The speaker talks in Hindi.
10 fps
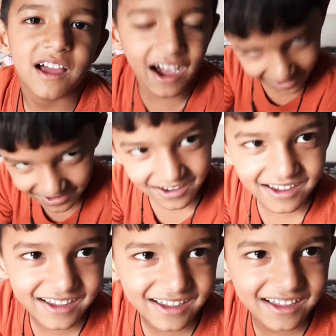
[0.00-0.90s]
हाँ
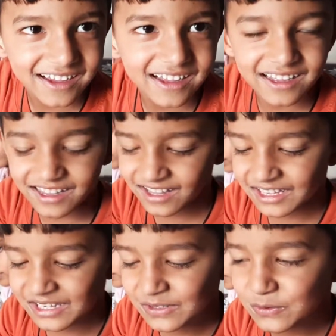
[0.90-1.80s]
टू की सुनाओ
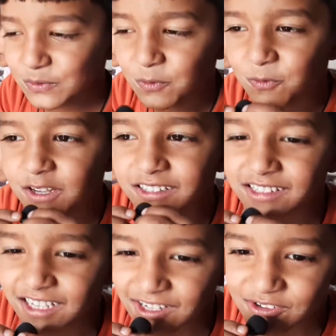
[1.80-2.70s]
टू
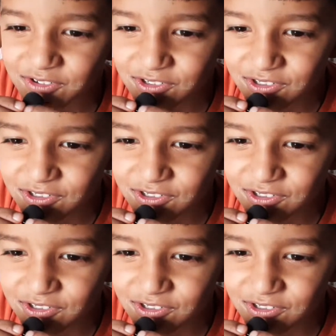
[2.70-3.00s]
वन जा टू